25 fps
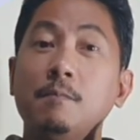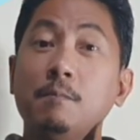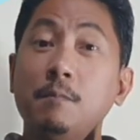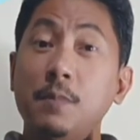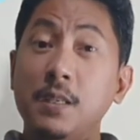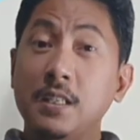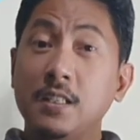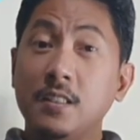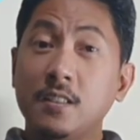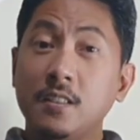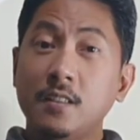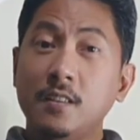
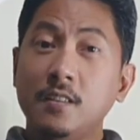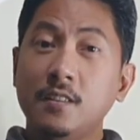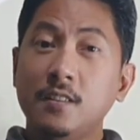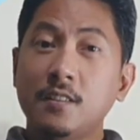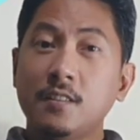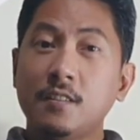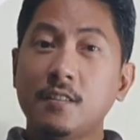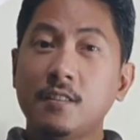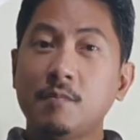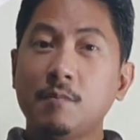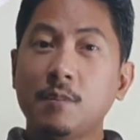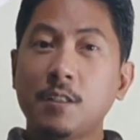
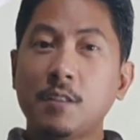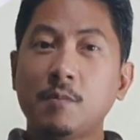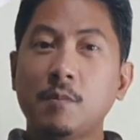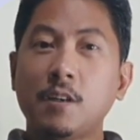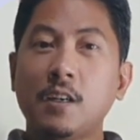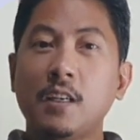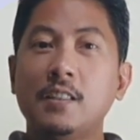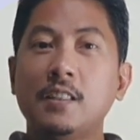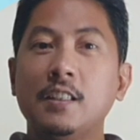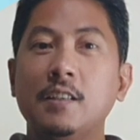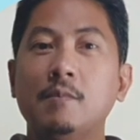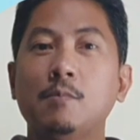pixels, mas
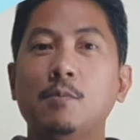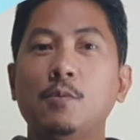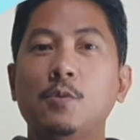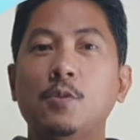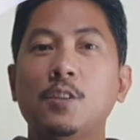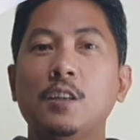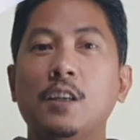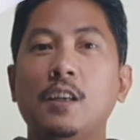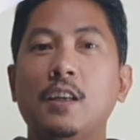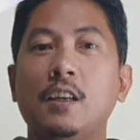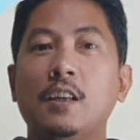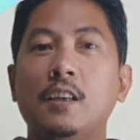maganda po
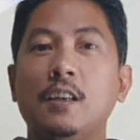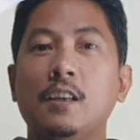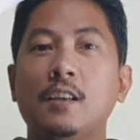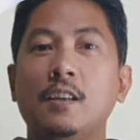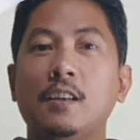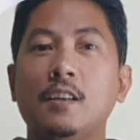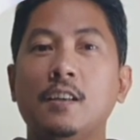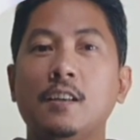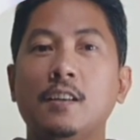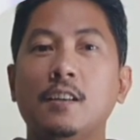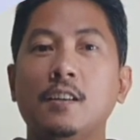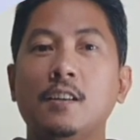siya.
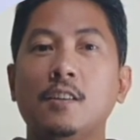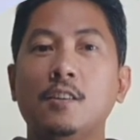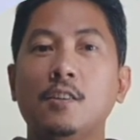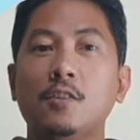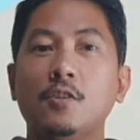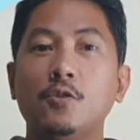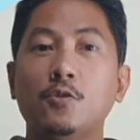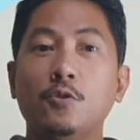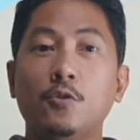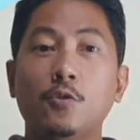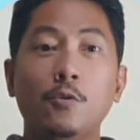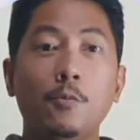
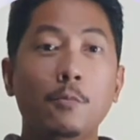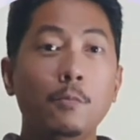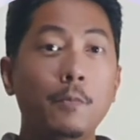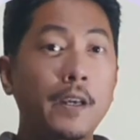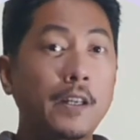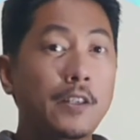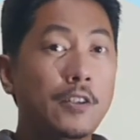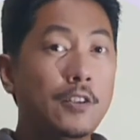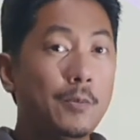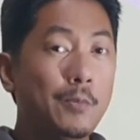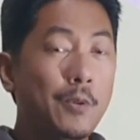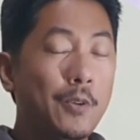So,
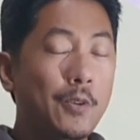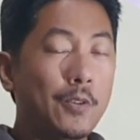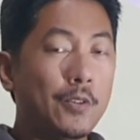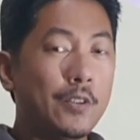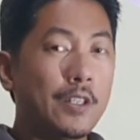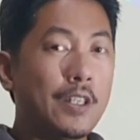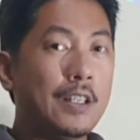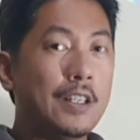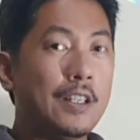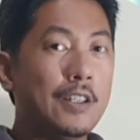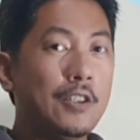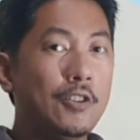compare nyo po.
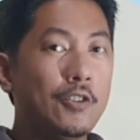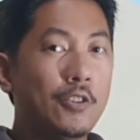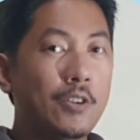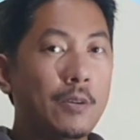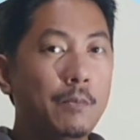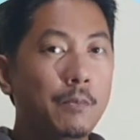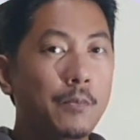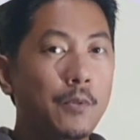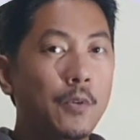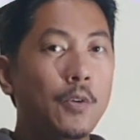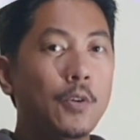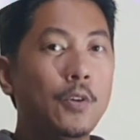Tingnan nyo
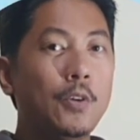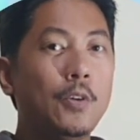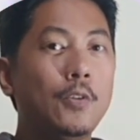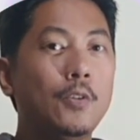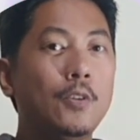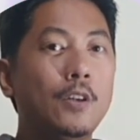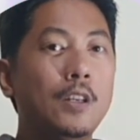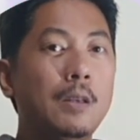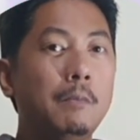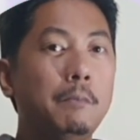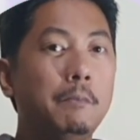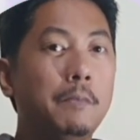rin po
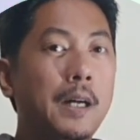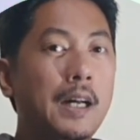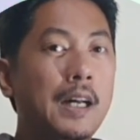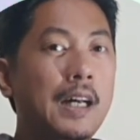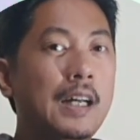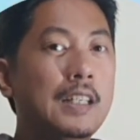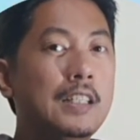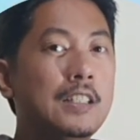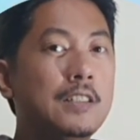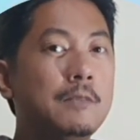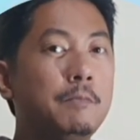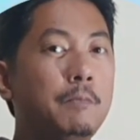yung
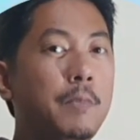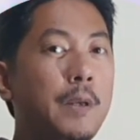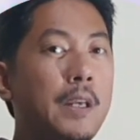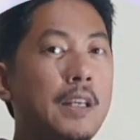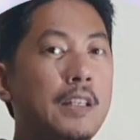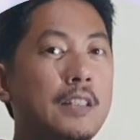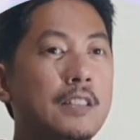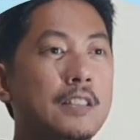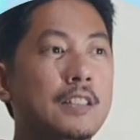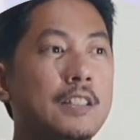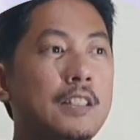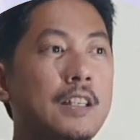ibang
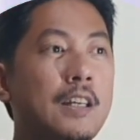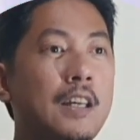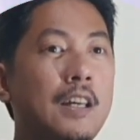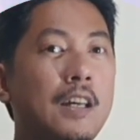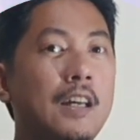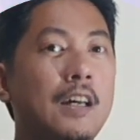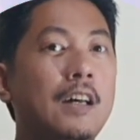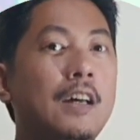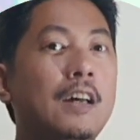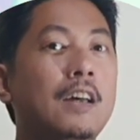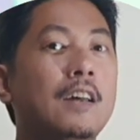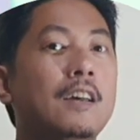specs
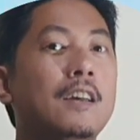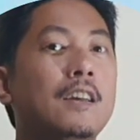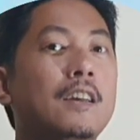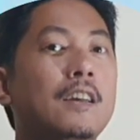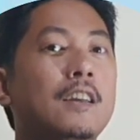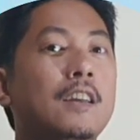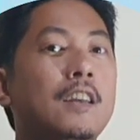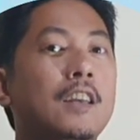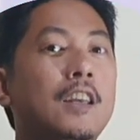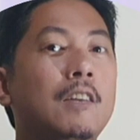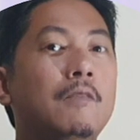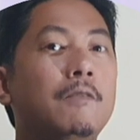ng
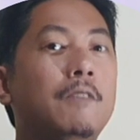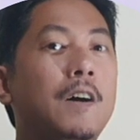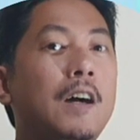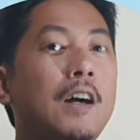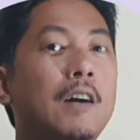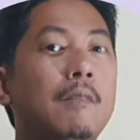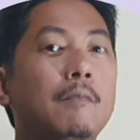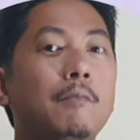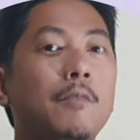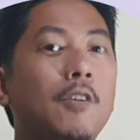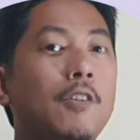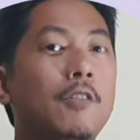
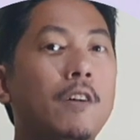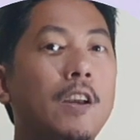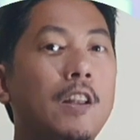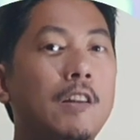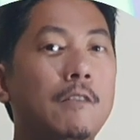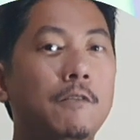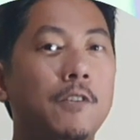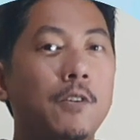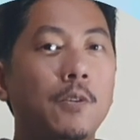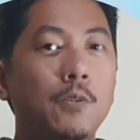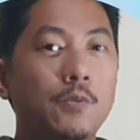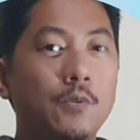ibang mobile
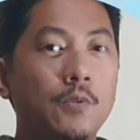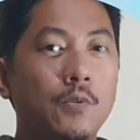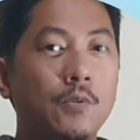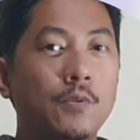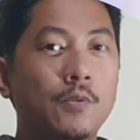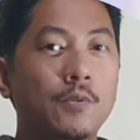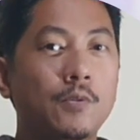phone.